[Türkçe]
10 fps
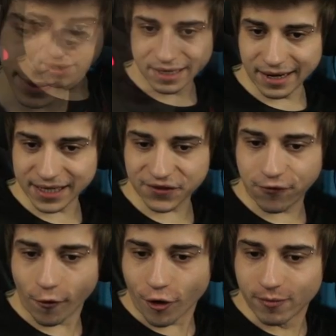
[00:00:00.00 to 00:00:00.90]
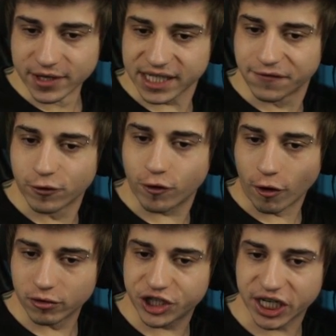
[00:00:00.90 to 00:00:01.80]
Transformers
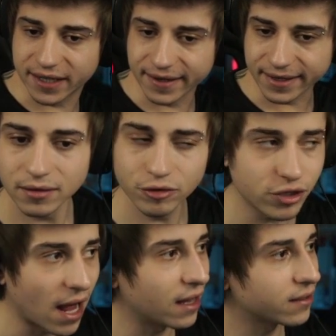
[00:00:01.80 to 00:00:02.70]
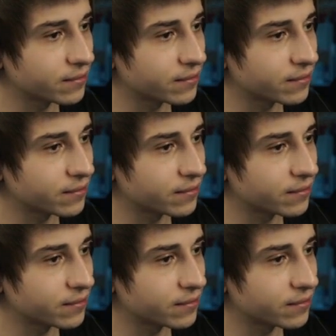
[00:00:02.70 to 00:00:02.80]
Wukong çıktı. Güzel.